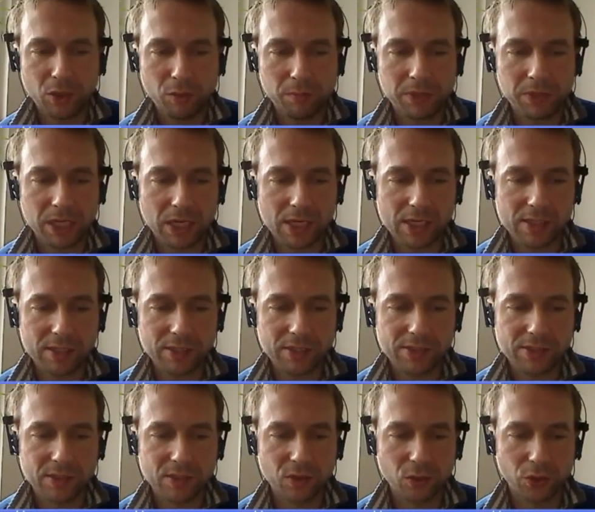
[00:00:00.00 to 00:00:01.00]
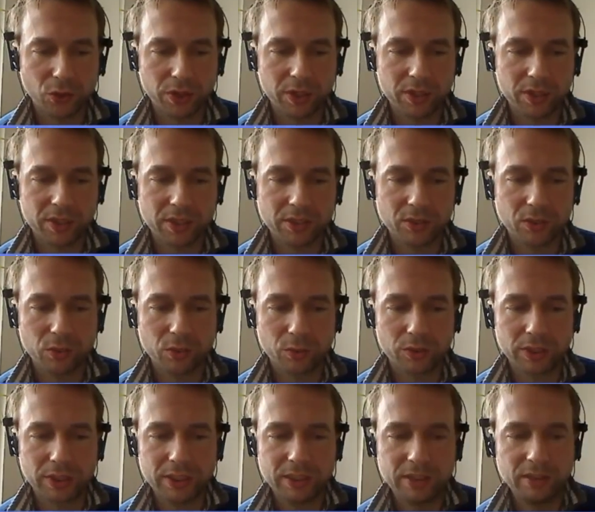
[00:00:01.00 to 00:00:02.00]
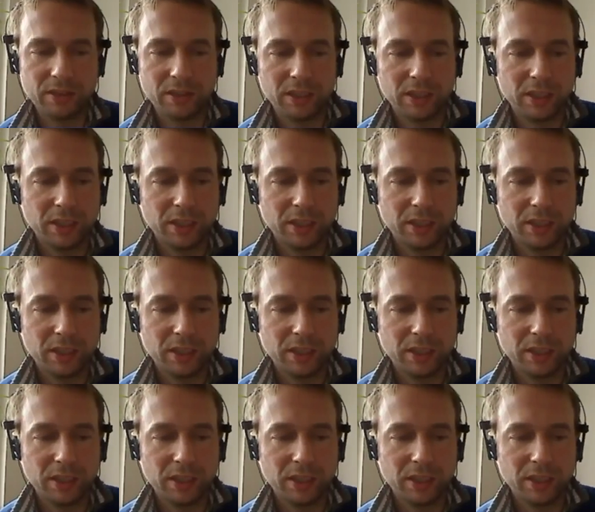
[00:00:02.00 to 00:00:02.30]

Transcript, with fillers: mit all diesen neuen Technologien,